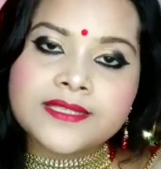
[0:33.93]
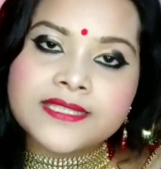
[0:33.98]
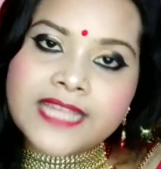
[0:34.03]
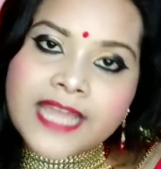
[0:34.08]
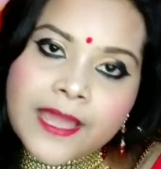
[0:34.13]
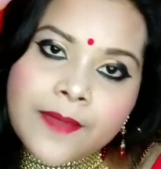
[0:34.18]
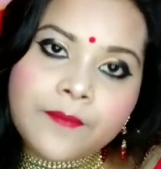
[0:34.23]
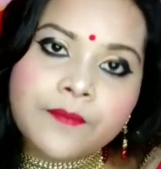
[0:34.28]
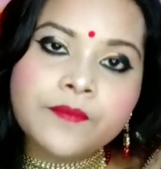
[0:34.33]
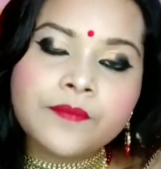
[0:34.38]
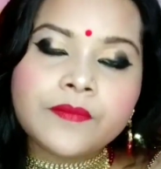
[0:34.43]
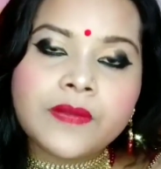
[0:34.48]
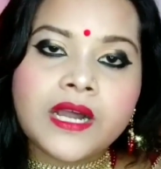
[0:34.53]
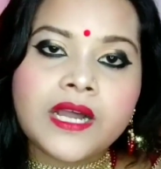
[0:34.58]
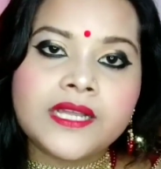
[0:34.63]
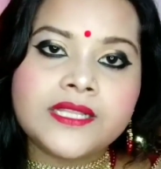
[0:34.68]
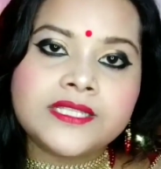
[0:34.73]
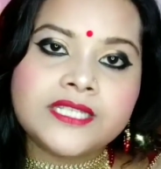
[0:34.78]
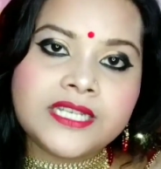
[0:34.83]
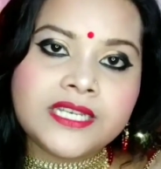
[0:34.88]
সেম
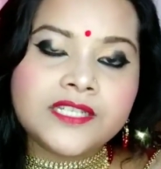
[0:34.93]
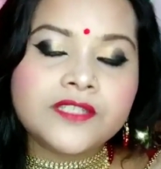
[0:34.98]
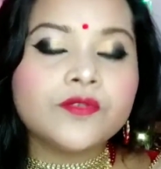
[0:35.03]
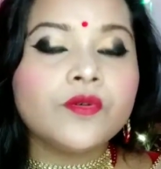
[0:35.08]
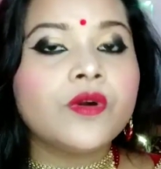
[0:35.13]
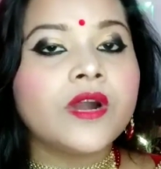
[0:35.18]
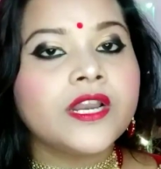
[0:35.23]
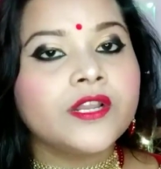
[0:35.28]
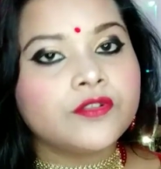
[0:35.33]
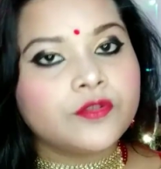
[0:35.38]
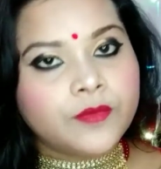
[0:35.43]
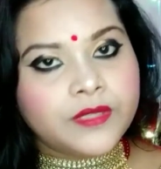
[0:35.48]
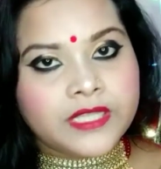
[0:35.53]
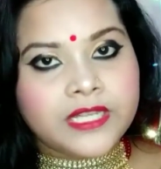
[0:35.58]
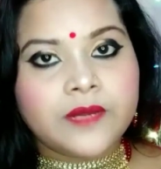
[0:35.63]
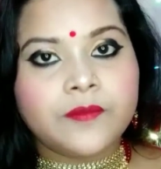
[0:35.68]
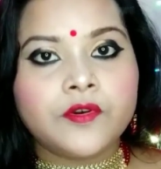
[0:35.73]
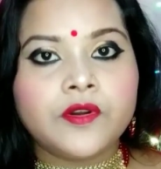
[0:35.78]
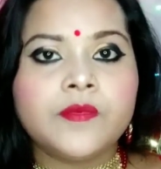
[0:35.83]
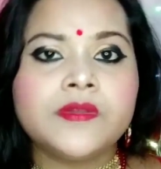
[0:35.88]
জিনিস ওখানেও
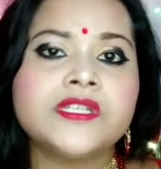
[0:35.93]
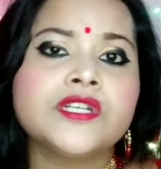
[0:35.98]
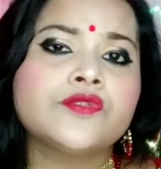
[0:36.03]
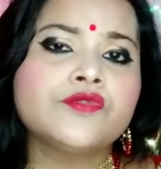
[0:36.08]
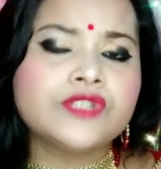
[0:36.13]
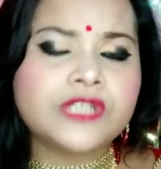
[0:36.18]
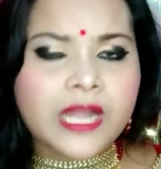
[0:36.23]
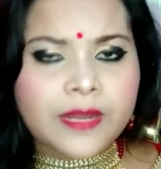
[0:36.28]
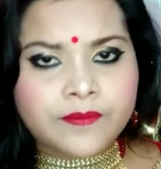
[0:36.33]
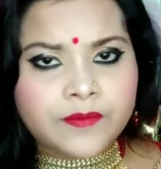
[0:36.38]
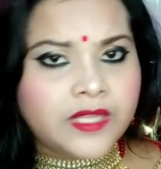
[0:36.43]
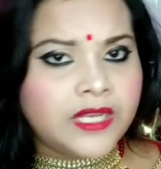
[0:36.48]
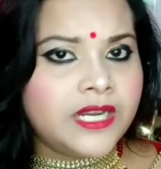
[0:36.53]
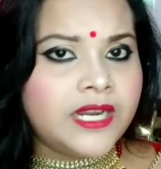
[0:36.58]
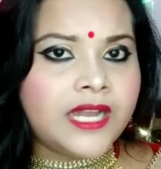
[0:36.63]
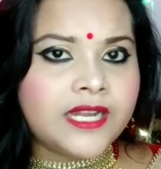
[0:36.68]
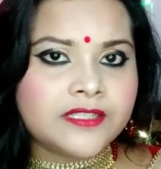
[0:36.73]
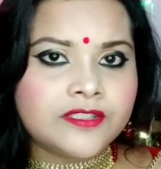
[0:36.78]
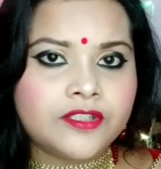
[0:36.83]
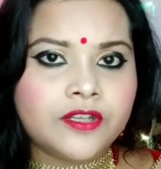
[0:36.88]
তোমাদেরকে বলবে যে একটু
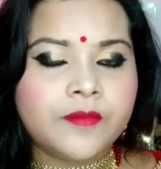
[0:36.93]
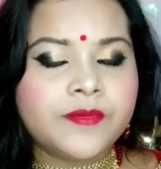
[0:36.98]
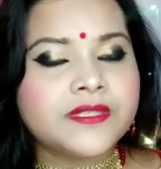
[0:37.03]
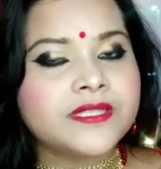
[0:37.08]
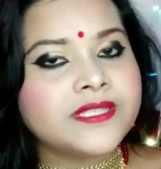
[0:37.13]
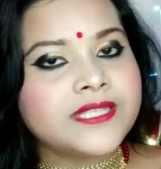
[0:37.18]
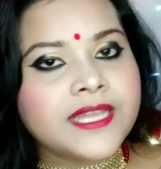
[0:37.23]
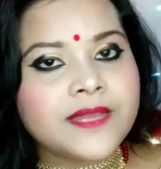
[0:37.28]
সাবধানে রাখতে হবে